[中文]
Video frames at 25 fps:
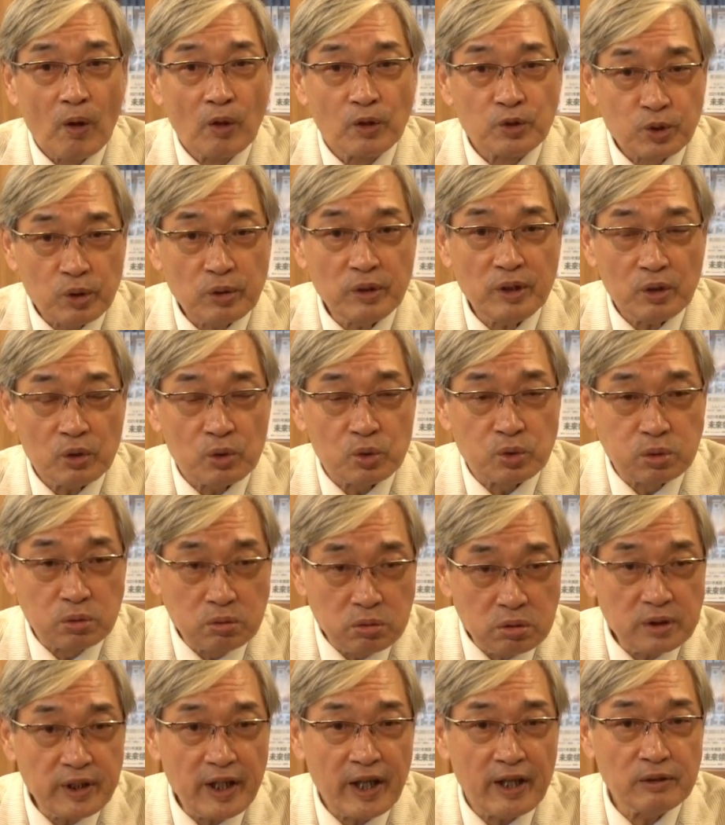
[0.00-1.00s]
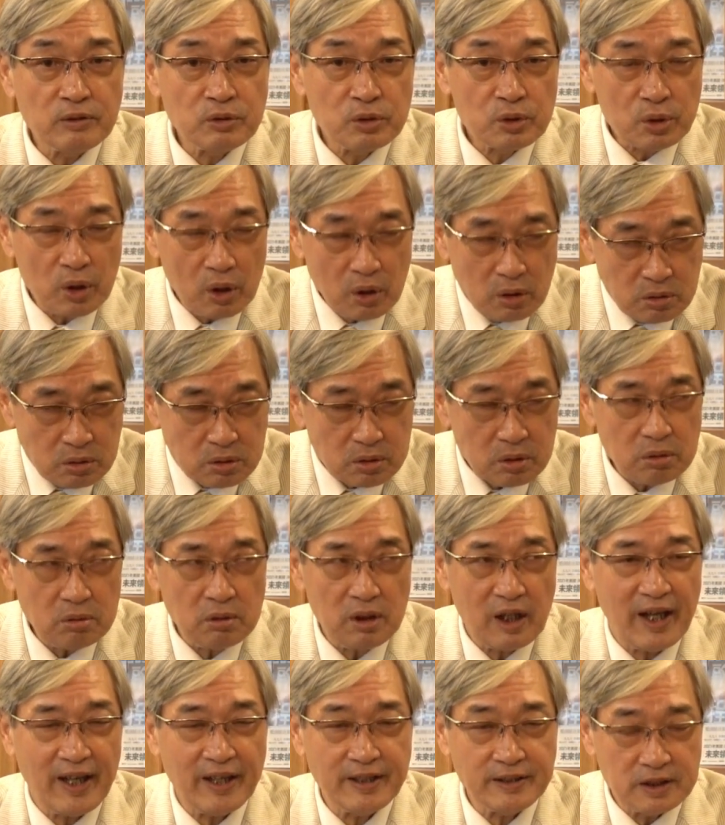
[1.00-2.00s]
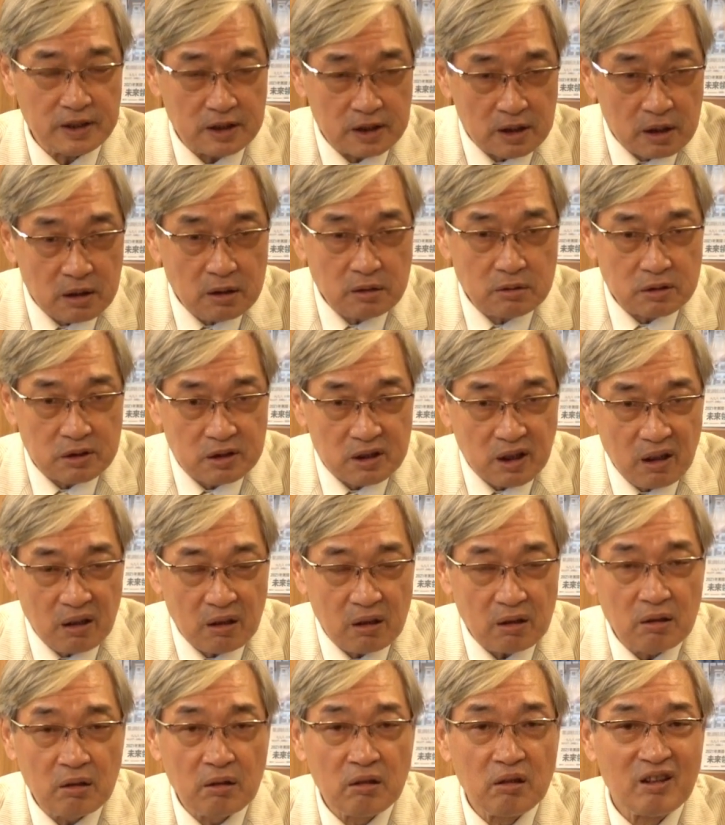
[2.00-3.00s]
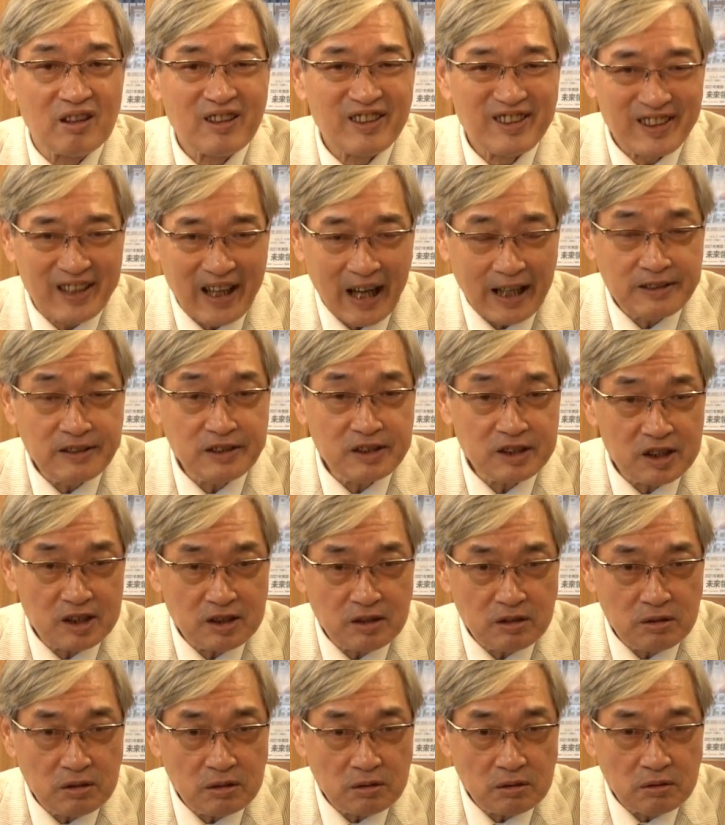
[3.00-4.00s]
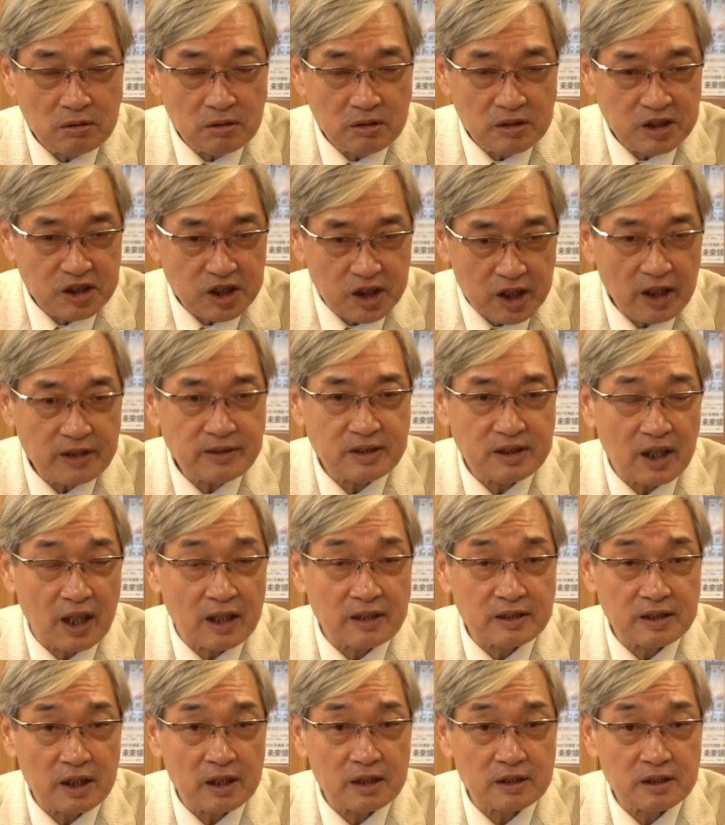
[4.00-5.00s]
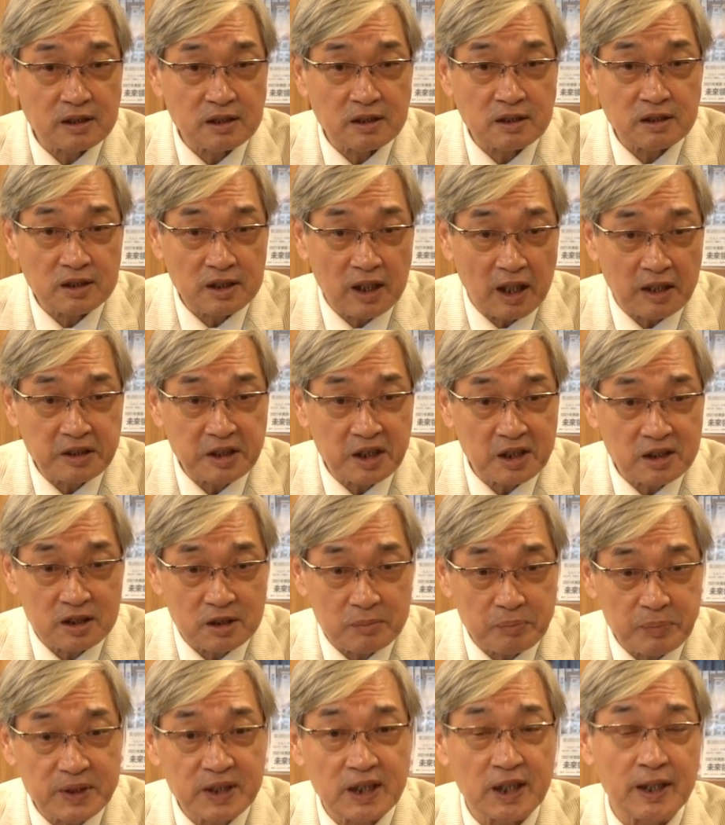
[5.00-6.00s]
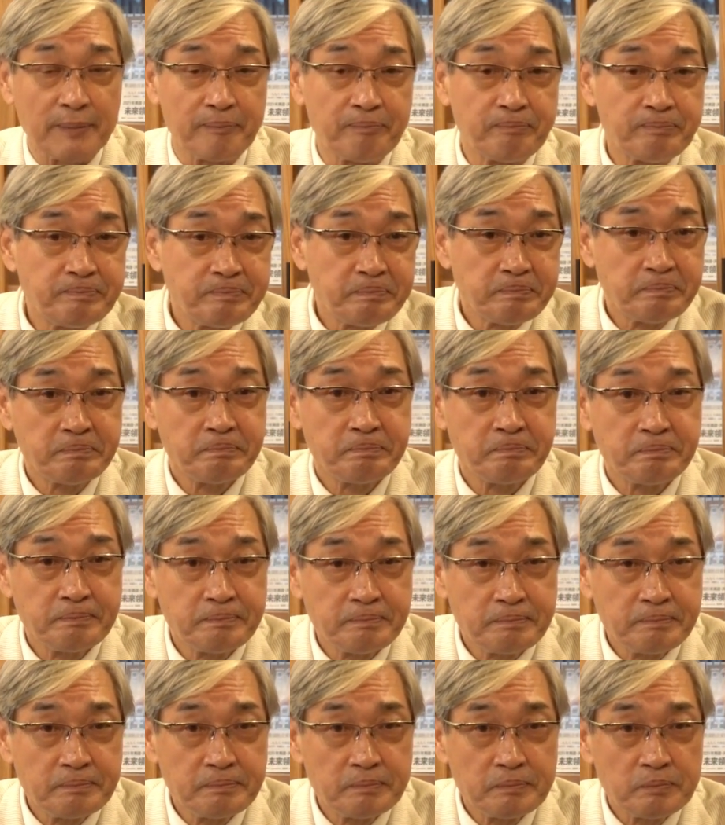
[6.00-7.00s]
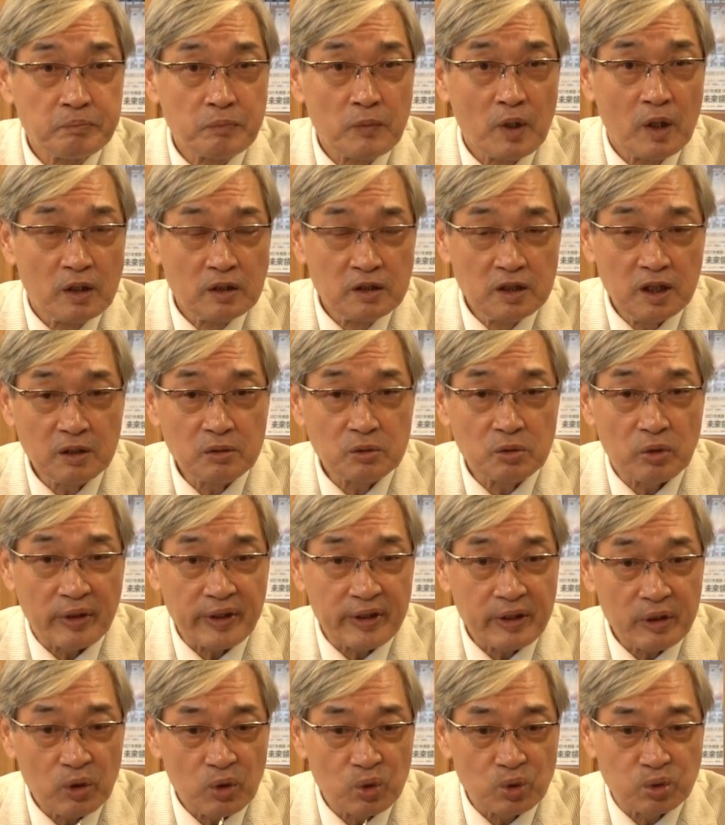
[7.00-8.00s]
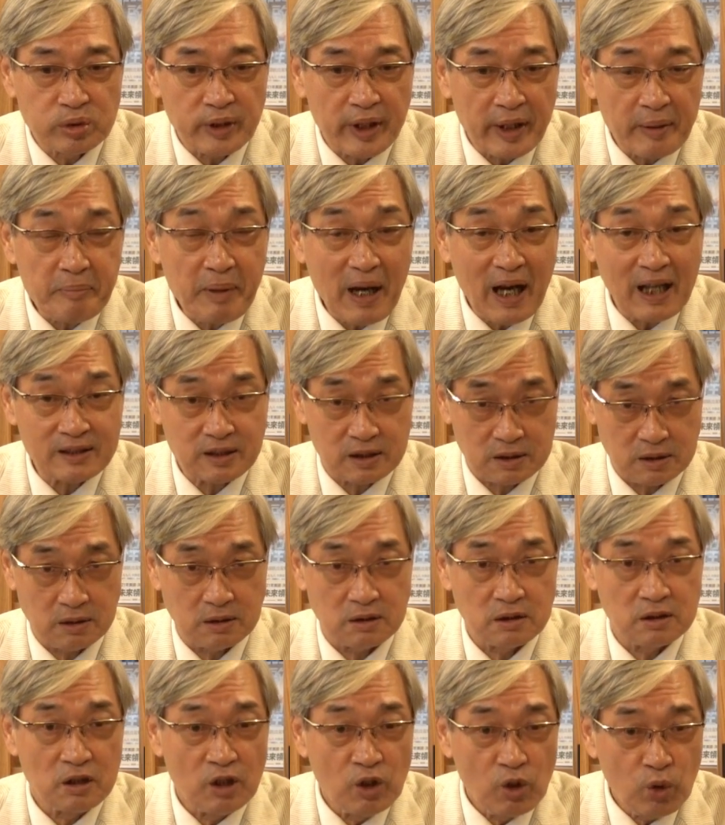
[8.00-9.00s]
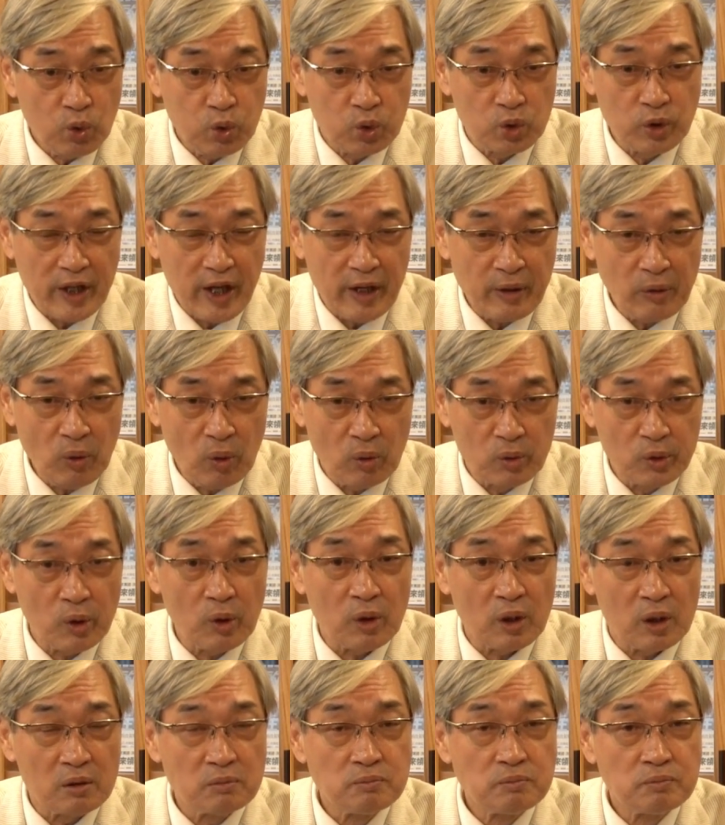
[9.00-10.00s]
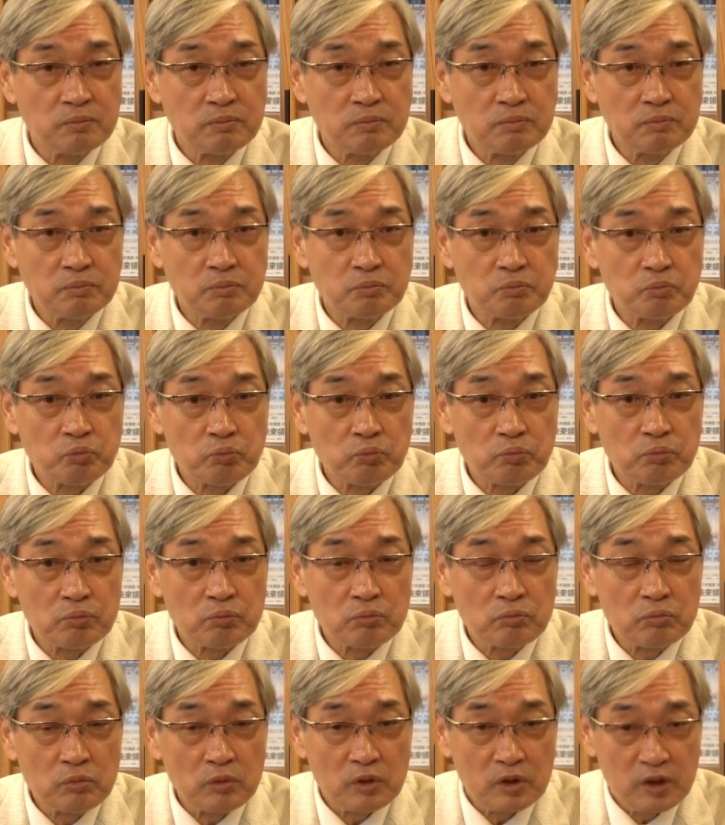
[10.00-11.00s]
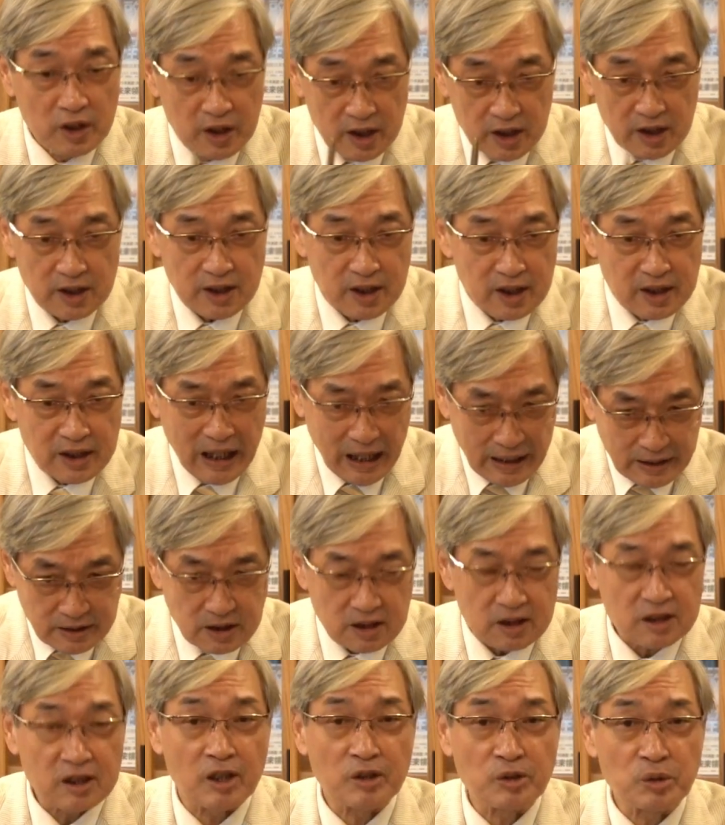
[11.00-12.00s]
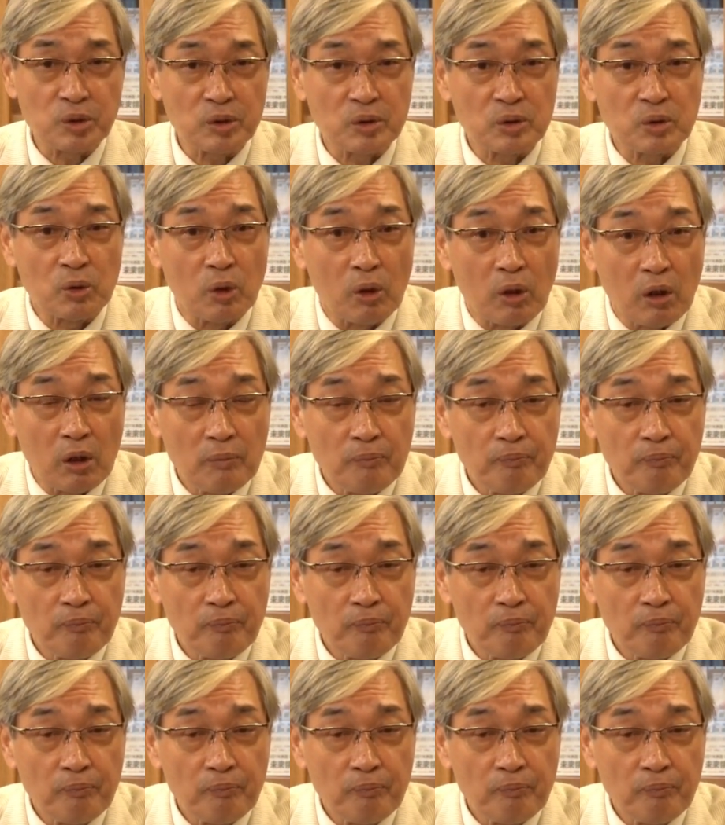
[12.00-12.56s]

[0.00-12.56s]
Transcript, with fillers: 所以胡琏冲出来以后，到南京见蒋介石，蒋介石不见，认为胡琏怕死，胡琏懦弱，你应该以身殉国。